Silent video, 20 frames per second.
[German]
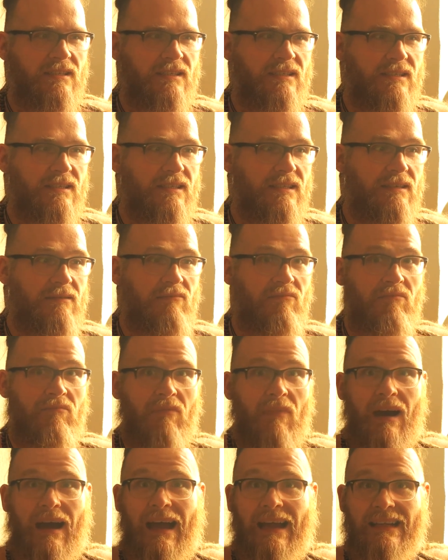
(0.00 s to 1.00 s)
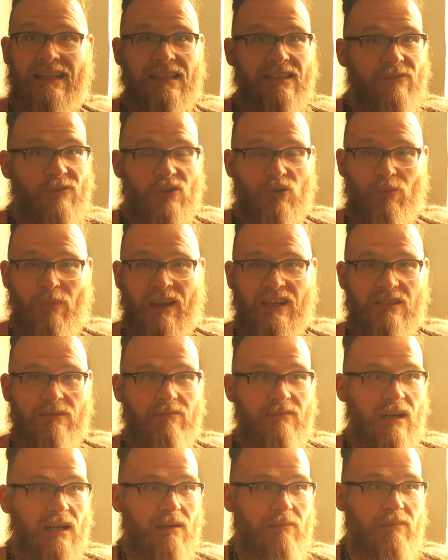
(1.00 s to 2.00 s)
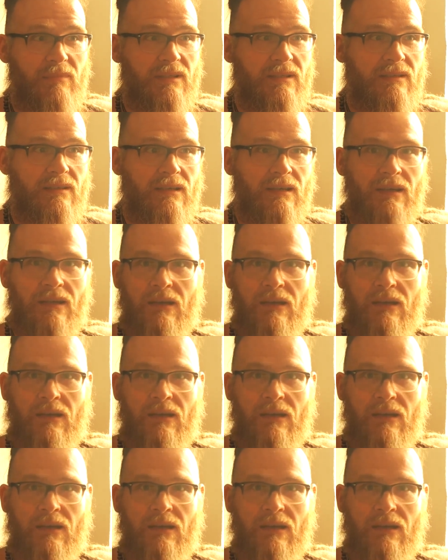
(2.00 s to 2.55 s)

die Heilsversprechen machen mit